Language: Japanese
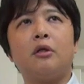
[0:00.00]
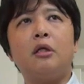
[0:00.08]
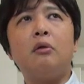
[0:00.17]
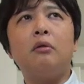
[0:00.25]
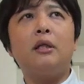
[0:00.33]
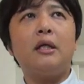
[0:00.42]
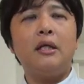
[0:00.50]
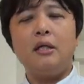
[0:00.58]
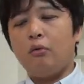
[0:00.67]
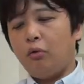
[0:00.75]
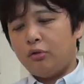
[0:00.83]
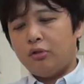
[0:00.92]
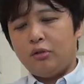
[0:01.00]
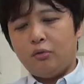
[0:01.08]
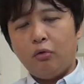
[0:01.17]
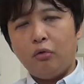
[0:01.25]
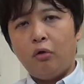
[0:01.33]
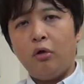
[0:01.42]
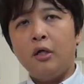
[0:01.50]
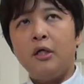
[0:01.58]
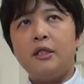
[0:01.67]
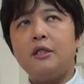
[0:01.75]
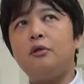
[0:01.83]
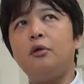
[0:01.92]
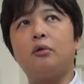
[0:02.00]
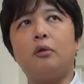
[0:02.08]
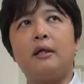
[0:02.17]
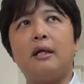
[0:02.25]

基本的にここの低い音